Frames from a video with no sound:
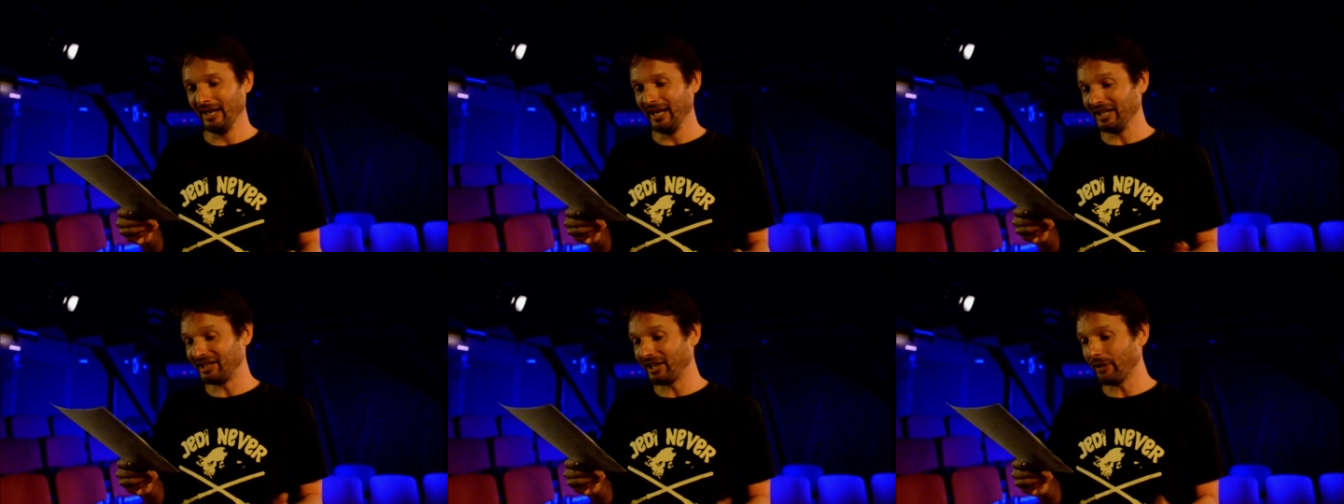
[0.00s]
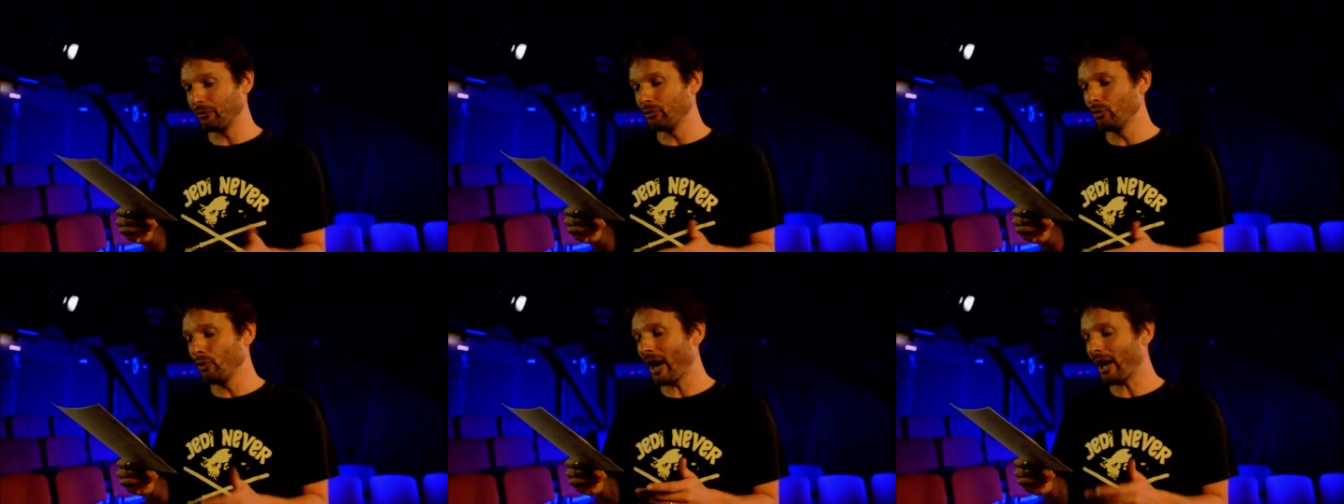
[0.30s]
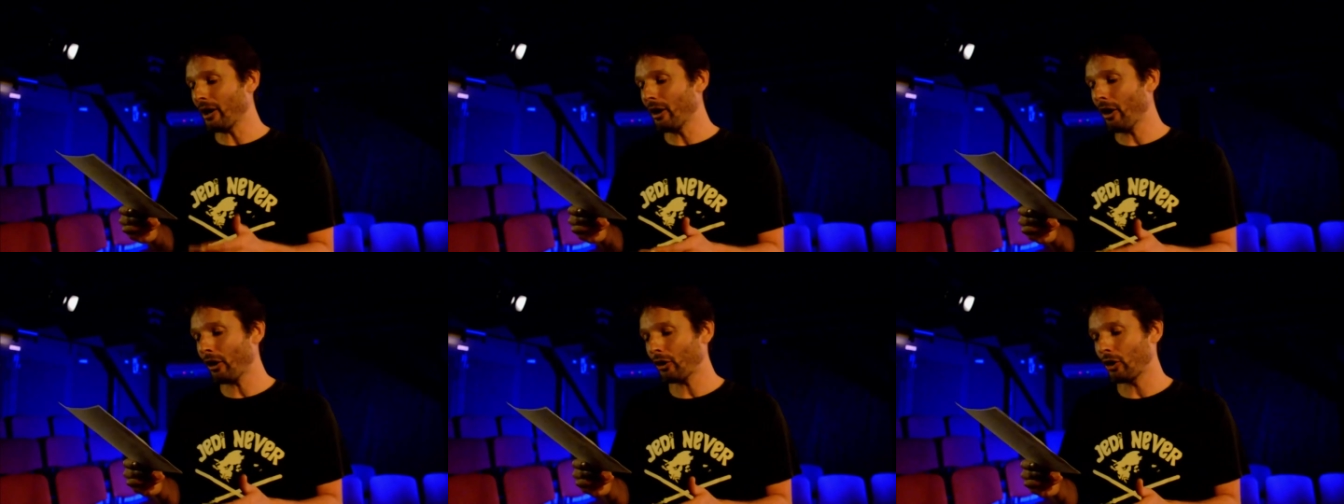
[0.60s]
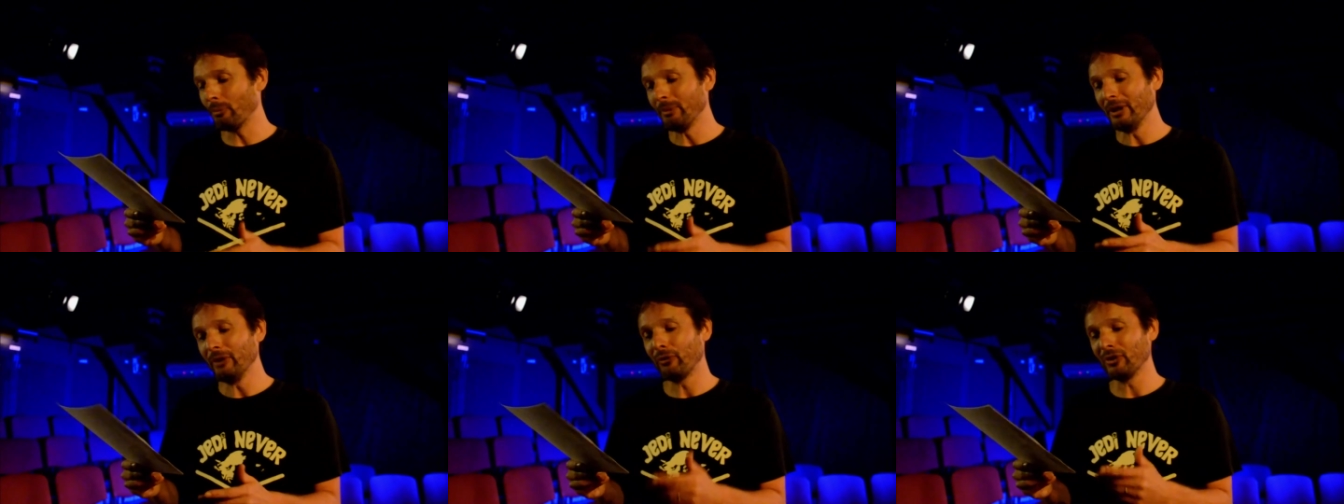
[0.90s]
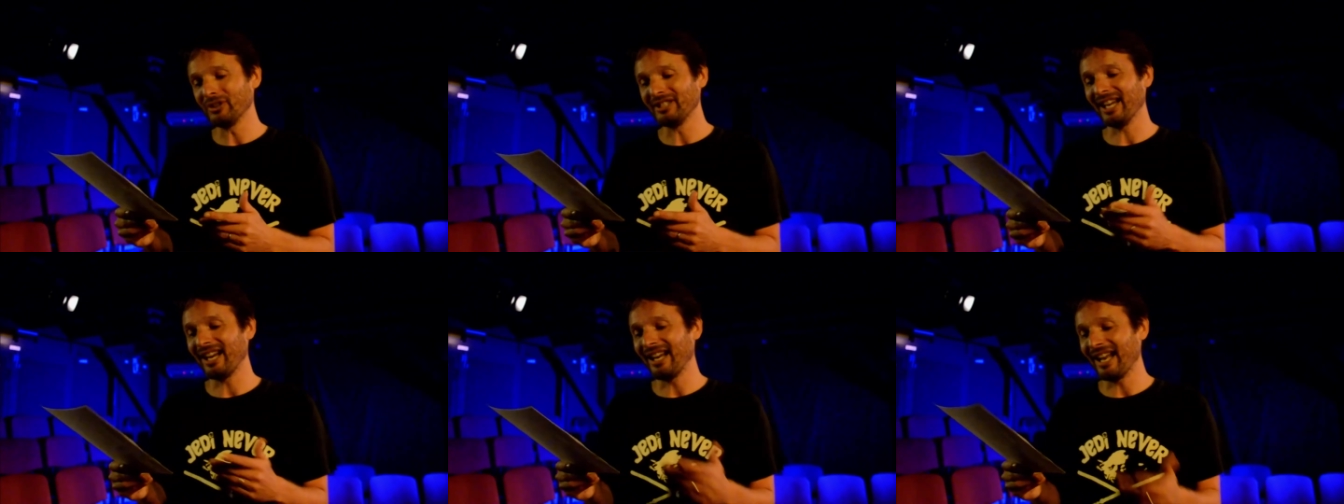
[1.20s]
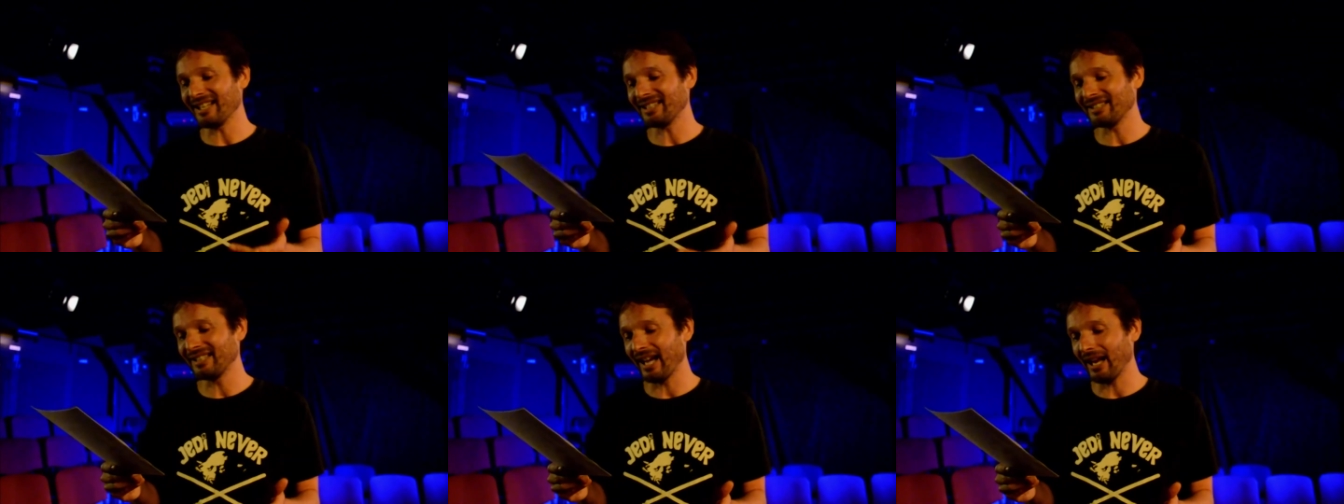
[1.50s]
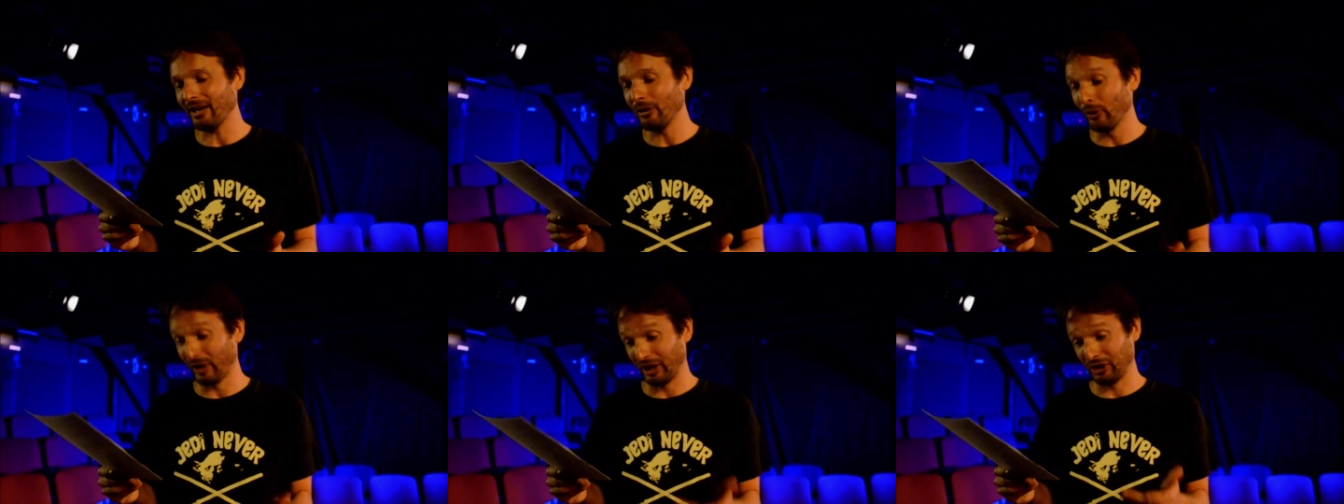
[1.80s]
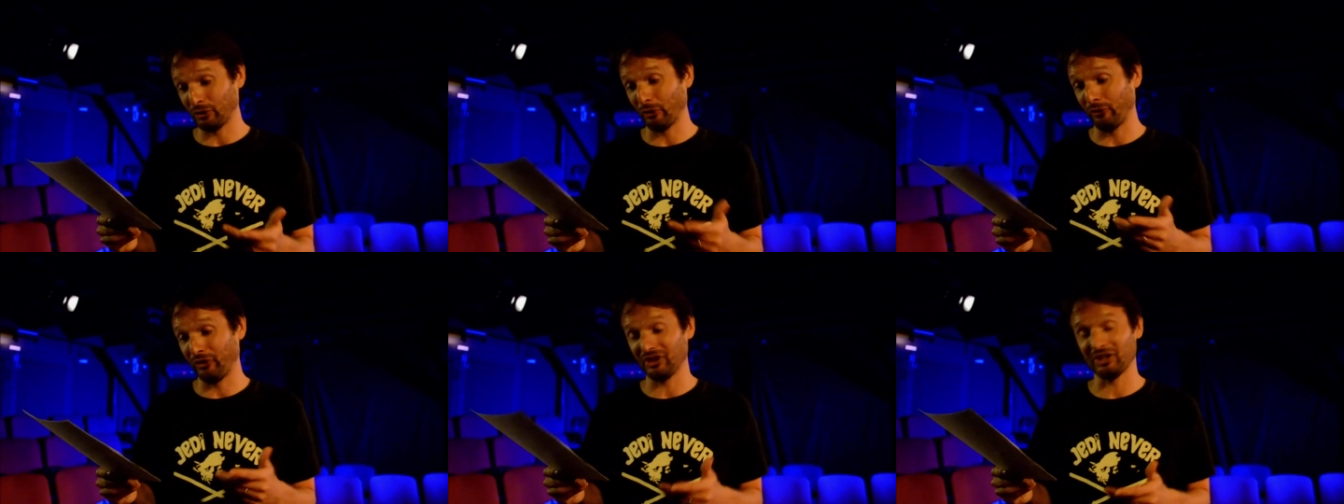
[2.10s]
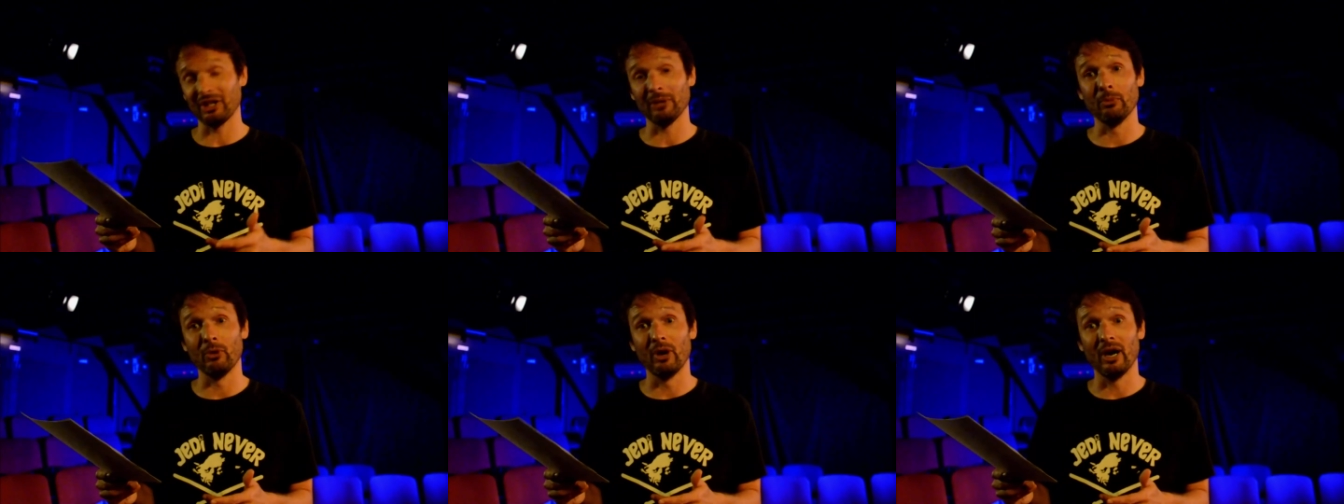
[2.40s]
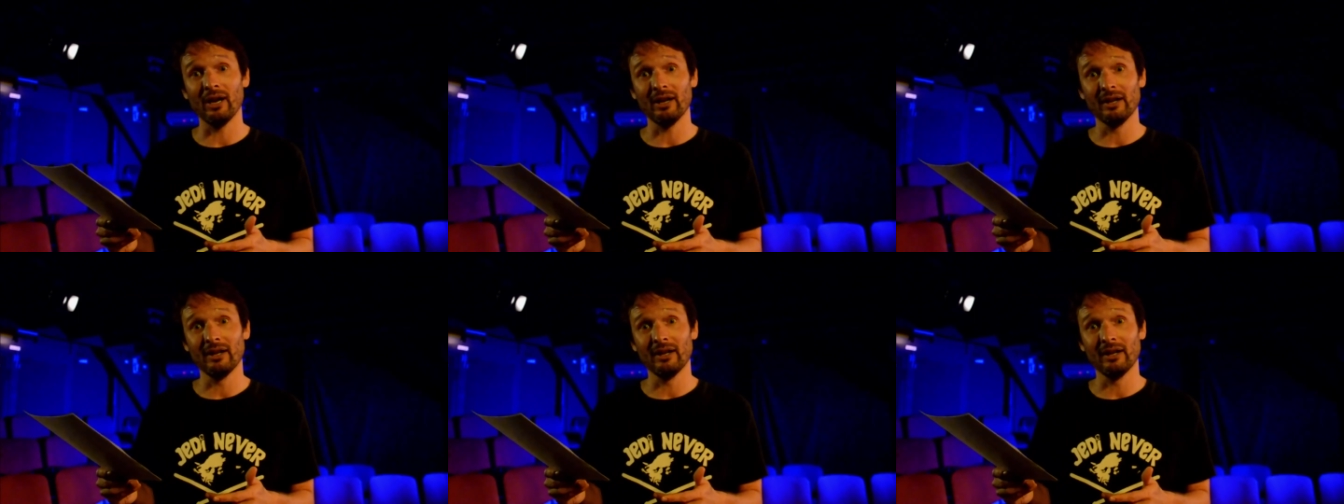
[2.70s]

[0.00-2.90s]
Et j'ai voulu alors, comme il faisait glacial, le réchauffer chez moi.